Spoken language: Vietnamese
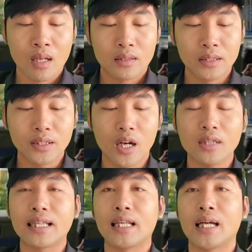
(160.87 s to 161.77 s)
trước
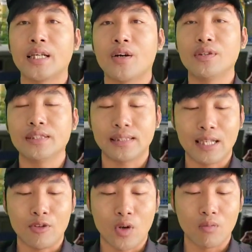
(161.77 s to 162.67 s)
đó thì lời nói
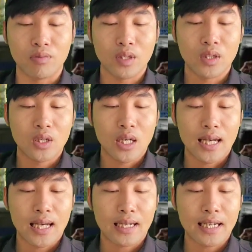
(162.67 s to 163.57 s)
sau cùng
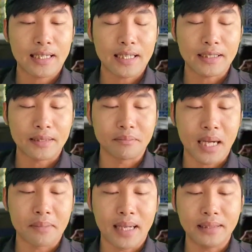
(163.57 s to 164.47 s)
à, Khang đã trình
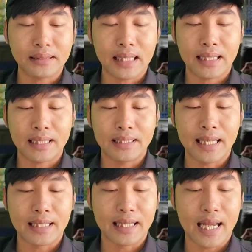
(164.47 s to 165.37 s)
bày bản thân là người
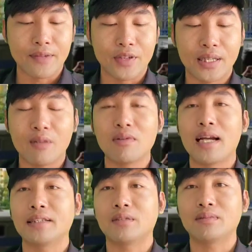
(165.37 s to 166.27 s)
hành nghề về công
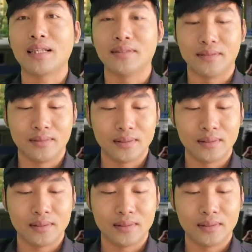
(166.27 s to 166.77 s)
nghệ thông tin